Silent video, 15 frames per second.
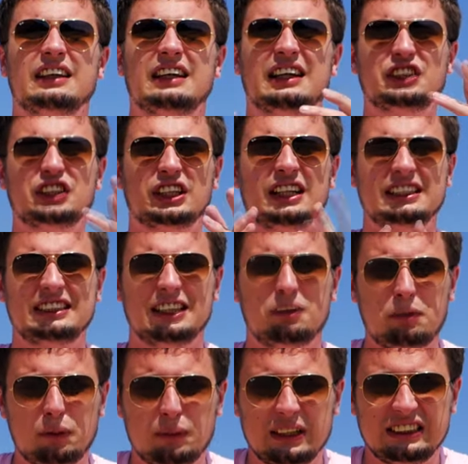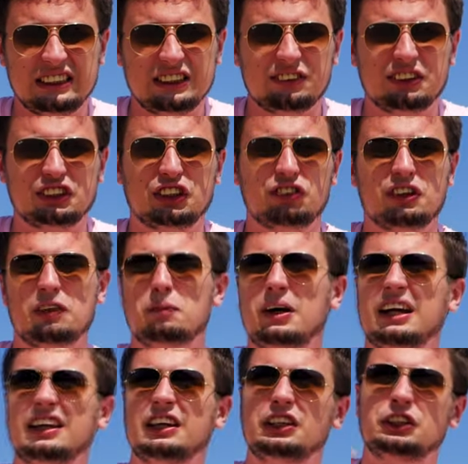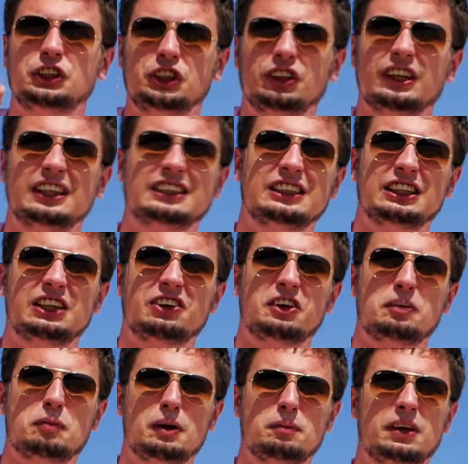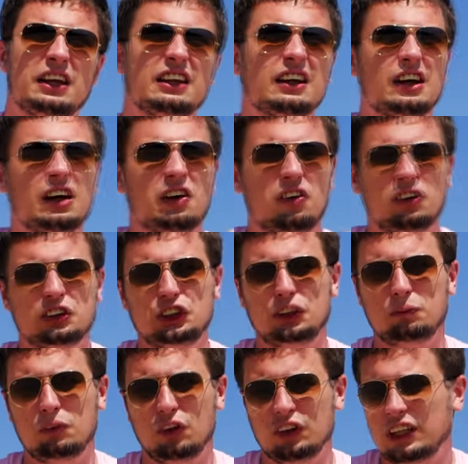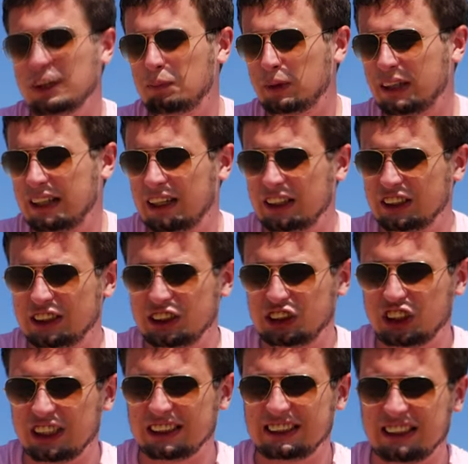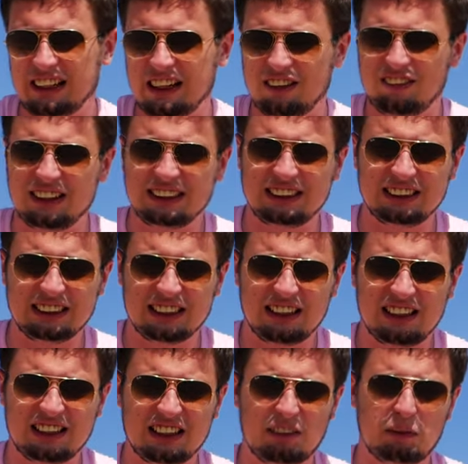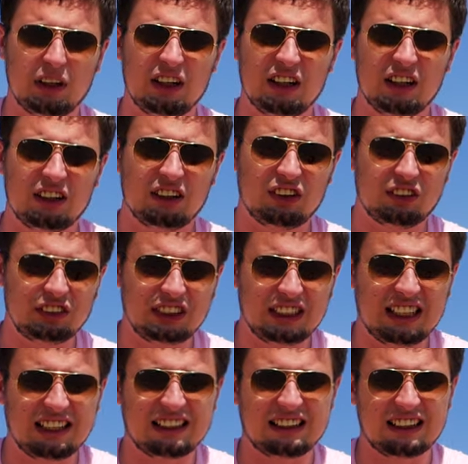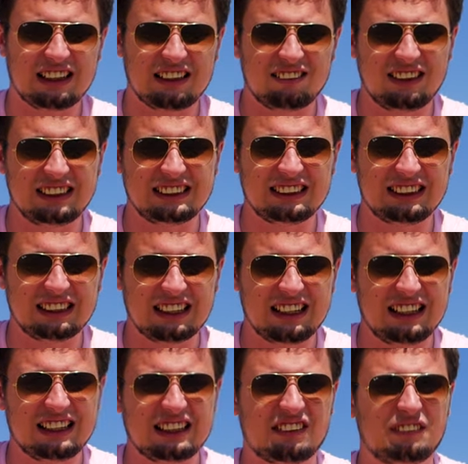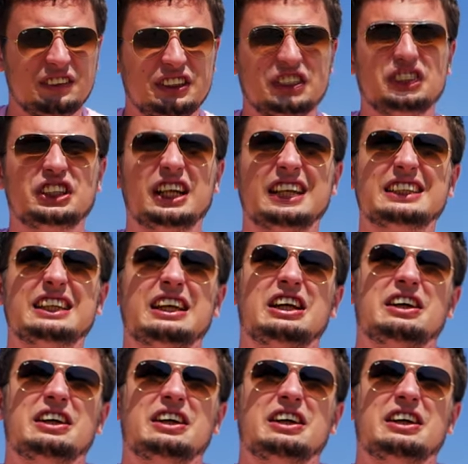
Также хотел бы обратить ваше внимание еще на один такой момент. Очень многие пытаются сейчас торговать индикаторами. Друзья, торговать индикаторами сейчас,